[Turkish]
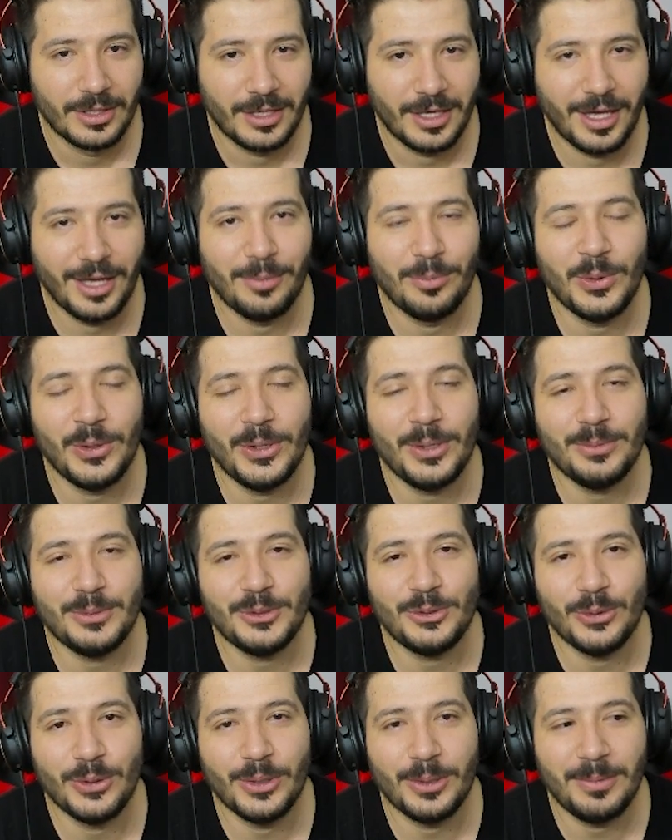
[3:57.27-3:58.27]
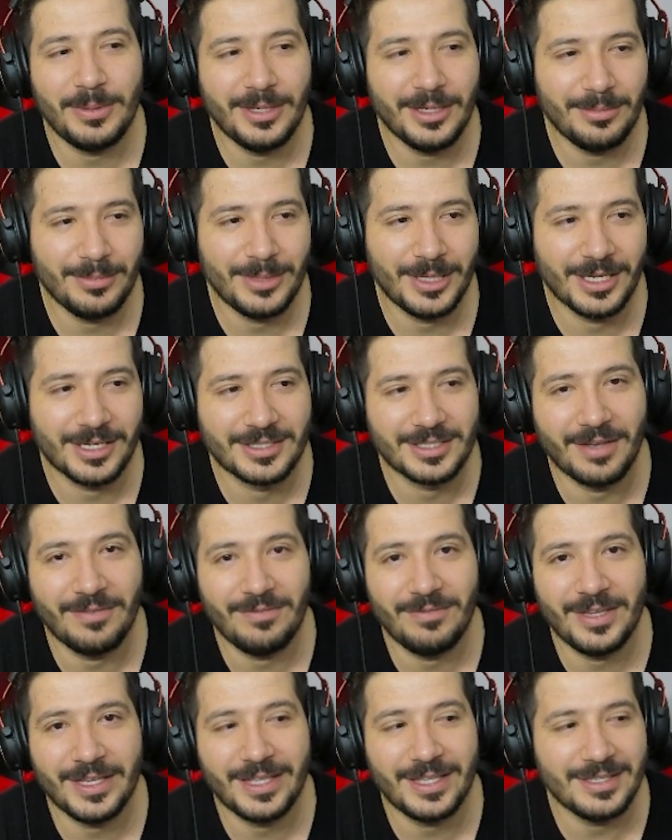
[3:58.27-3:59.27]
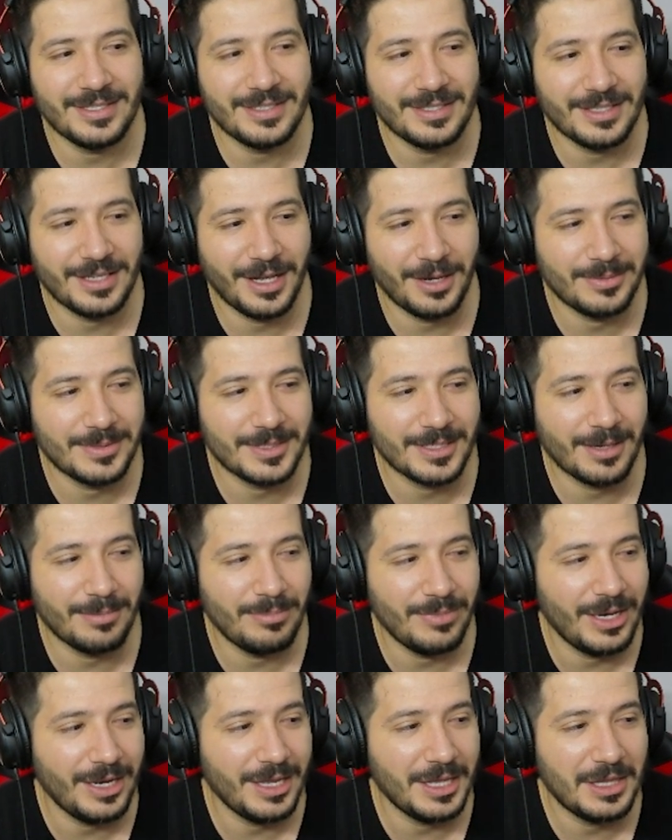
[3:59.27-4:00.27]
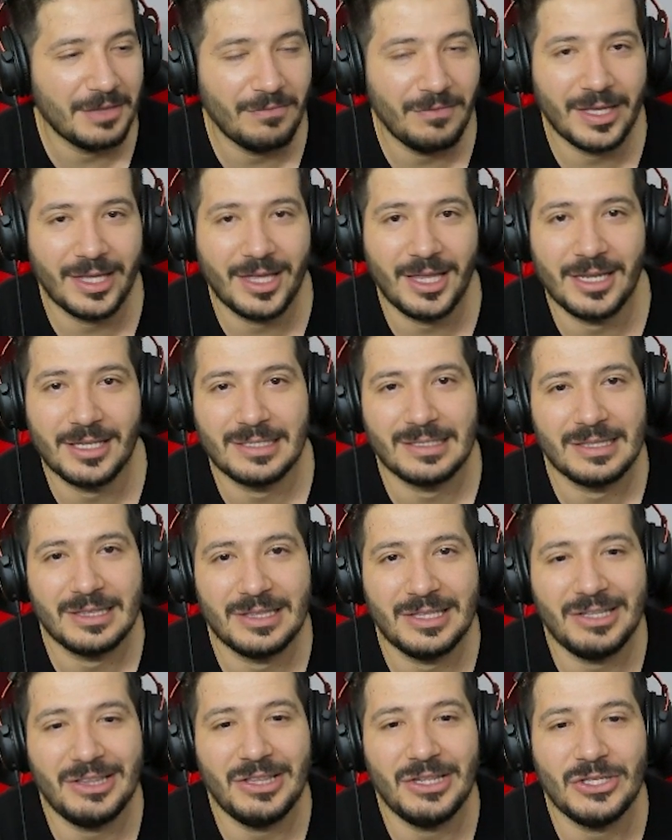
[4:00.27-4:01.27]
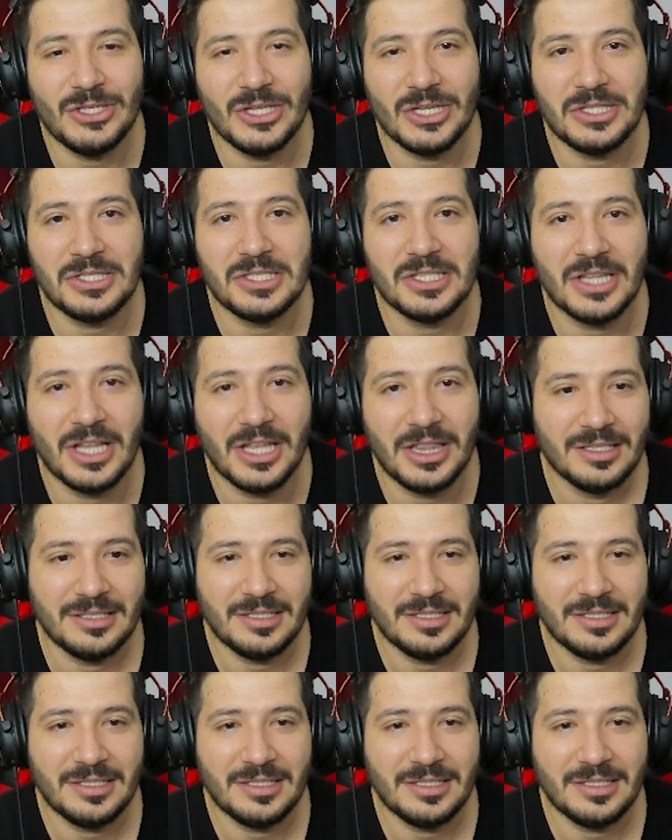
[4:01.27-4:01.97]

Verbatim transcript: Yani böyle bir şey olabilir mi ya? Sen vekilsin abi, sen milletin vekilisin. Dinleyeceksin lan.